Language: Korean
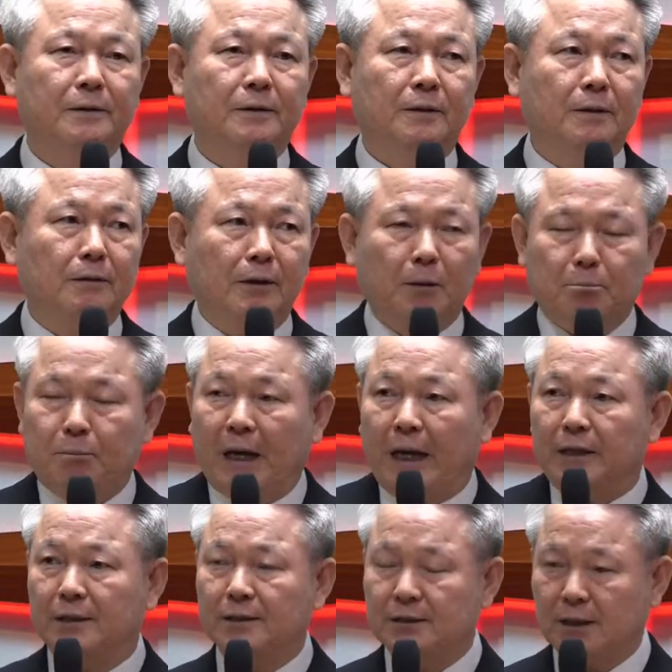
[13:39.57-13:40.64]
그런데
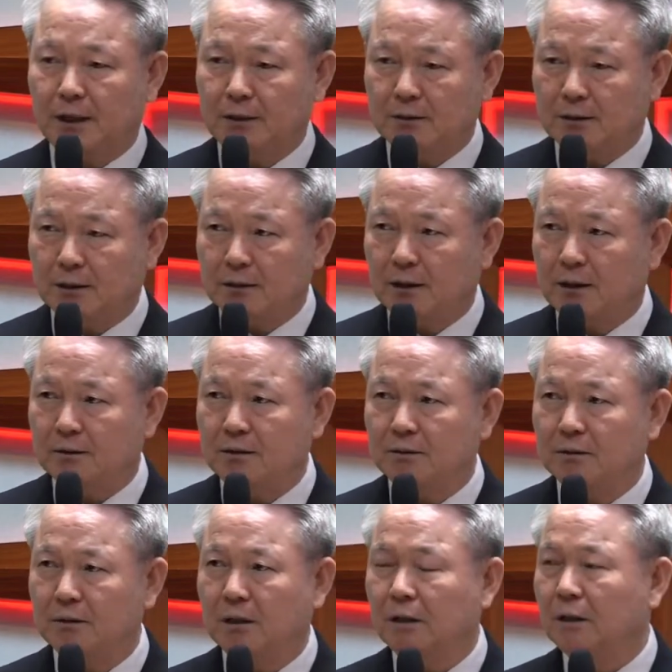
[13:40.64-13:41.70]
바리새인들에 대해서는